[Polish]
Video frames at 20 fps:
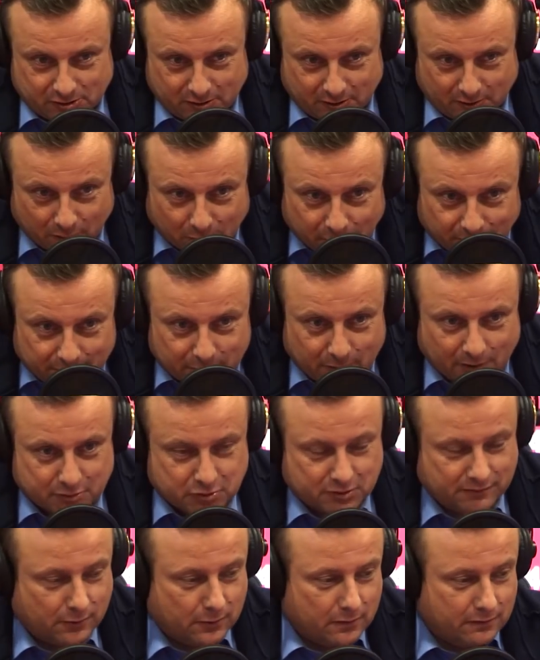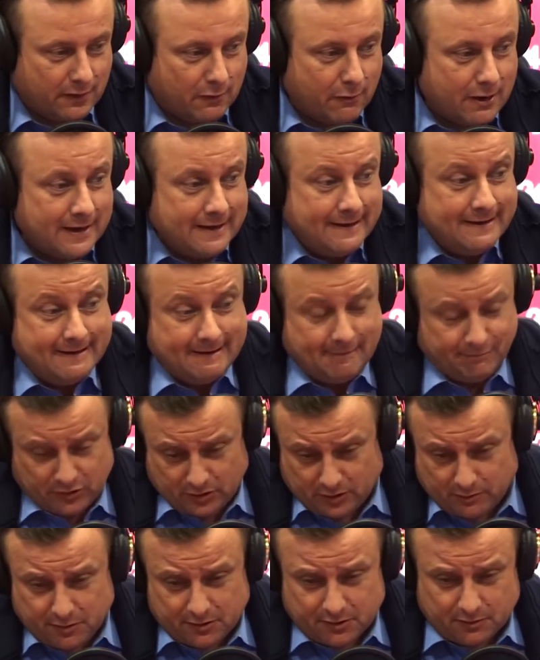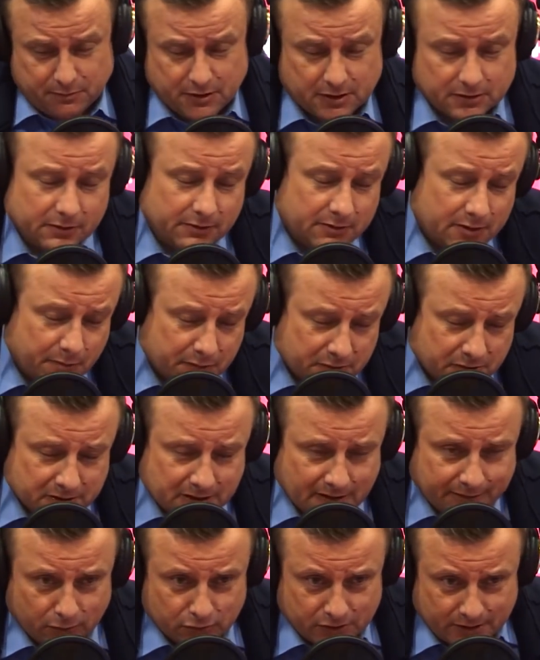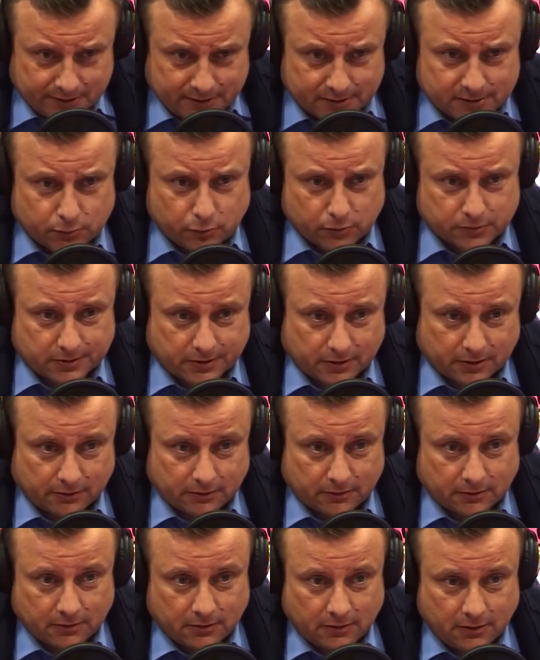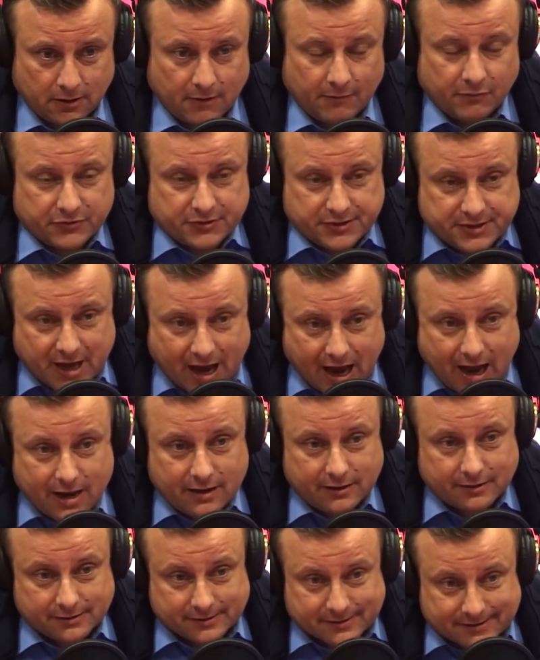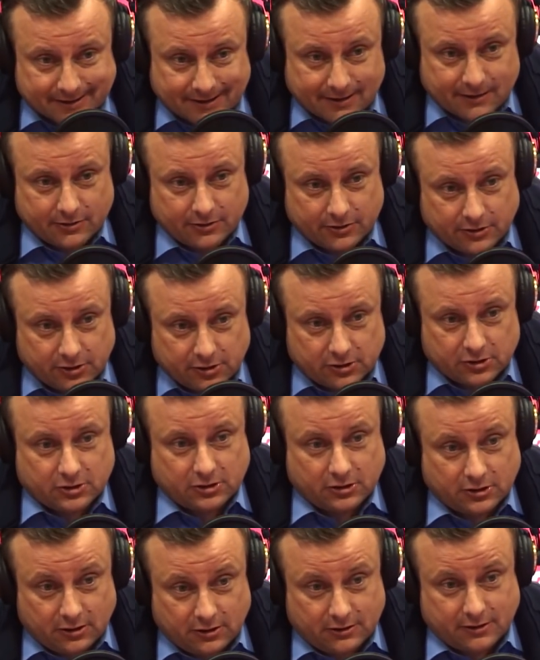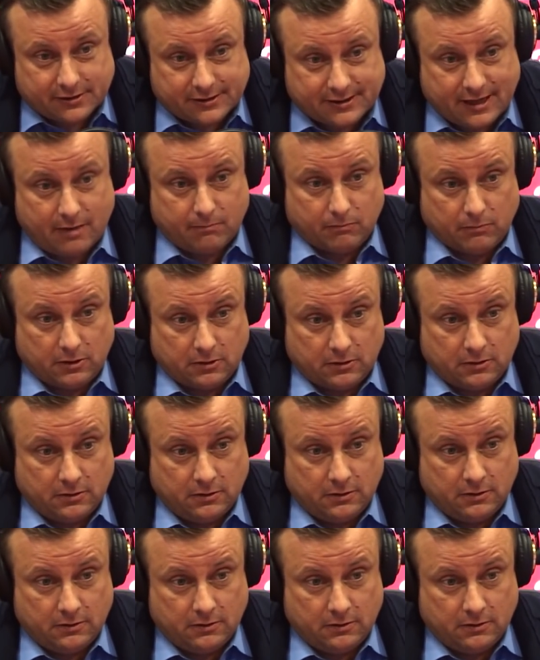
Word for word: y, mówiła, przywoływała, Robert Biedroń nie pozostawił żadnych złudzeń. Ja chcę iść i idę sam. Nie,